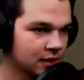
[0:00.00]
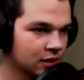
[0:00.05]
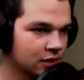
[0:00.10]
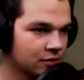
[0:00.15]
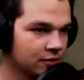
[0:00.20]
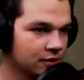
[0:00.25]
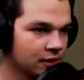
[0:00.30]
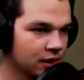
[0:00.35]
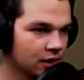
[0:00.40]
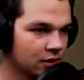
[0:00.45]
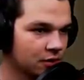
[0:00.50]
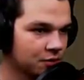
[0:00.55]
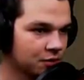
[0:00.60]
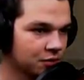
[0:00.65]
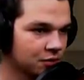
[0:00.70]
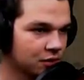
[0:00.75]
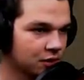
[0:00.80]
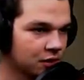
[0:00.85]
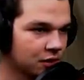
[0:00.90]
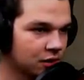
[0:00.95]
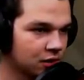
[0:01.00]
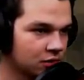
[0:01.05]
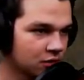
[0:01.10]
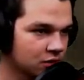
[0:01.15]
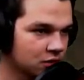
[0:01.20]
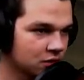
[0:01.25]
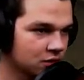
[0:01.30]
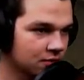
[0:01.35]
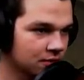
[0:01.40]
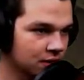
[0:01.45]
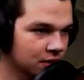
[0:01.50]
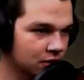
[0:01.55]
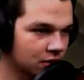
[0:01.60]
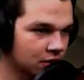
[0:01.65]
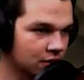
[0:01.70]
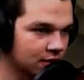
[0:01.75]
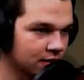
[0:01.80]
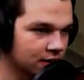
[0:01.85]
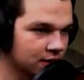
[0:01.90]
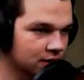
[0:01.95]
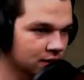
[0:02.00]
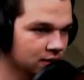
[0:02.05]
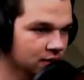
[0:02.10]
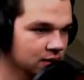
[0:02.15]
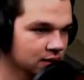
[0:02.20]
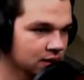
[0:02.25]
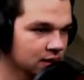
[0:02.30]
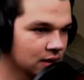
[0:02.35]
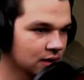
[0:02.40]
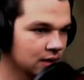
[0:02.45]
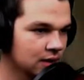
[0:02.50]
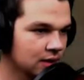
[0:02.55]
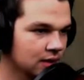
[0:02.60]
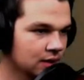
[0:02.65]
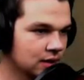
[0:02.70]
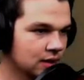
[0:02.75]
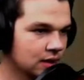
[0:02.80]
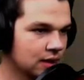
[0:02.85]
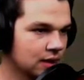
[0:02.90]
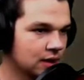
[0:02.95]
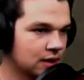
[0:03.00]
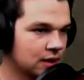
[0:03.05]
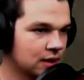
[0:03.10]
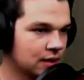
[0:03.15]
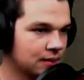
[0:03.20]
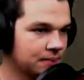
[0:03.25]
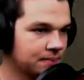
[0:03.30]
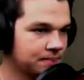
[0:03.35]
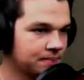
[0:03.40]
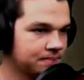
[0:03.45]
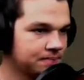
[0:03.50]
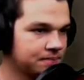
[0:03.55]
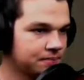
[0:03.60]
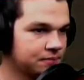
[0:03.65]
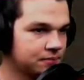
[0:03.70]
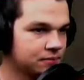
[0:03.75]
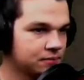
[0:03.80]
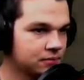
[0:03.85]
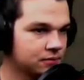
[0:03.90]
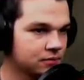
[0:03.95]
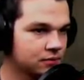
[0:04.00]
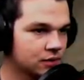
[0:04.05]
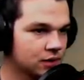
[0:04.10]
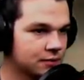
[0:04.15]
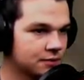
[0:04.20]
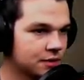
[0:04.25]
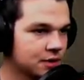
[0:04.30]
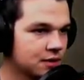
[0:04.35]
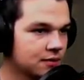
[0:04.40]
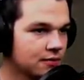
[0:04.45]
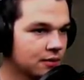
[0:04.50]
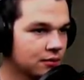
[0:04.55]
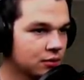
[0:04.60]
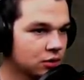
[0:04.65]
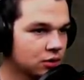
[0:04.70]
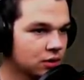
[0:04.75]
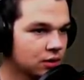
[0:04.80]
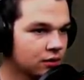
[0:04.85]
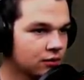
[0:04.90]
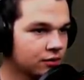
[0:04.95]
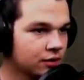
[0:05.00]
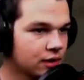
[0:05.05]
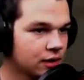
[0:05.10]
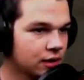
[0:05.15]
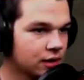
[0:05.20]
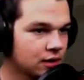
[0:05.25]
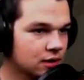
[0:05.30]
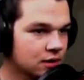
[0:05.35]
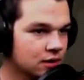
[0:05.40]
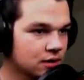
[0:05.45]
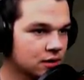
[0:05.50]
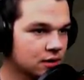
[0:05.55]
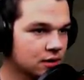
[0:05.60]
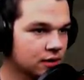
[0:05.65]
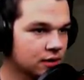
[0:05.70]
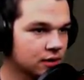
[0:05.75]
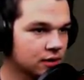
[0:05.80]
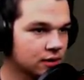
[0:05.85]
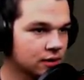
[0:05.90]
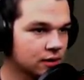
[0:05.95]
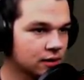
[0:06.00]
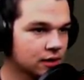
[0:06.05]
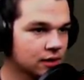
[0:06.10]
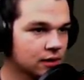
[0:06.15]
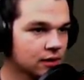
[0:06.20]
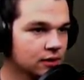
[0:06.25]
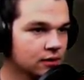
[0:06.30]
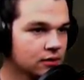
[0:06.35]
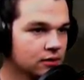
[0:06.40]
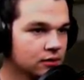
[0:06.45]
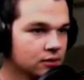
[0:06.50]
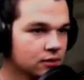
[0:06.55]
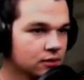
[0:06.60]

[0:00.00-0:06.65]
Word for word: können wir die Haupttür nicht nutzen, wie unerwartet. Ähm, da müssen wir wohl irgendwie anders hineingelangen.